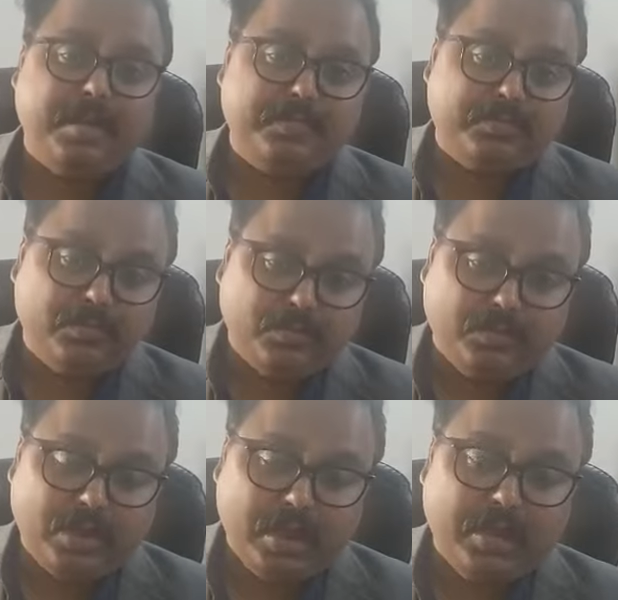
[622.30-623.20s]
आप लोगों
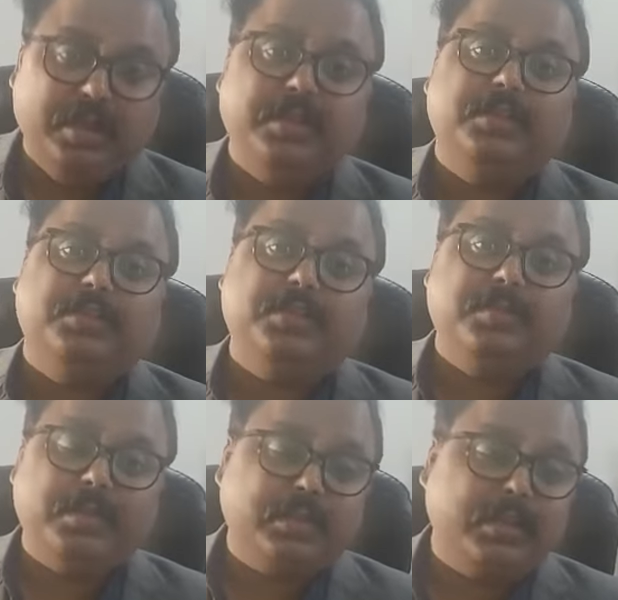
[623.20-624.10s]
का
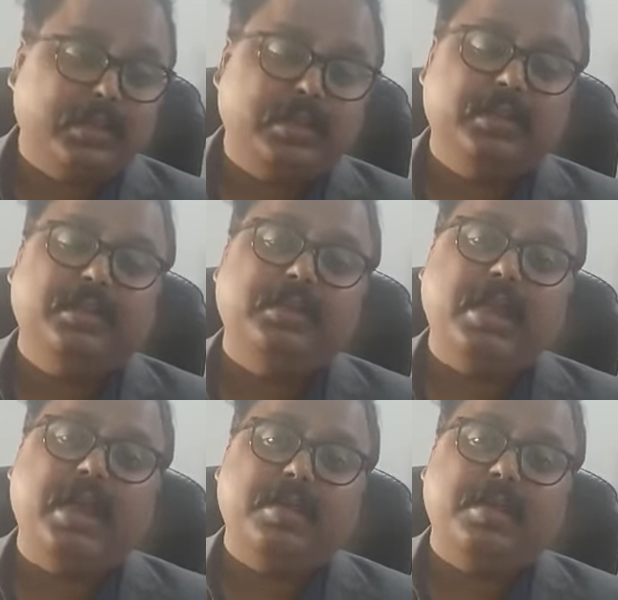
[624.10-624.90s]
समर्थन या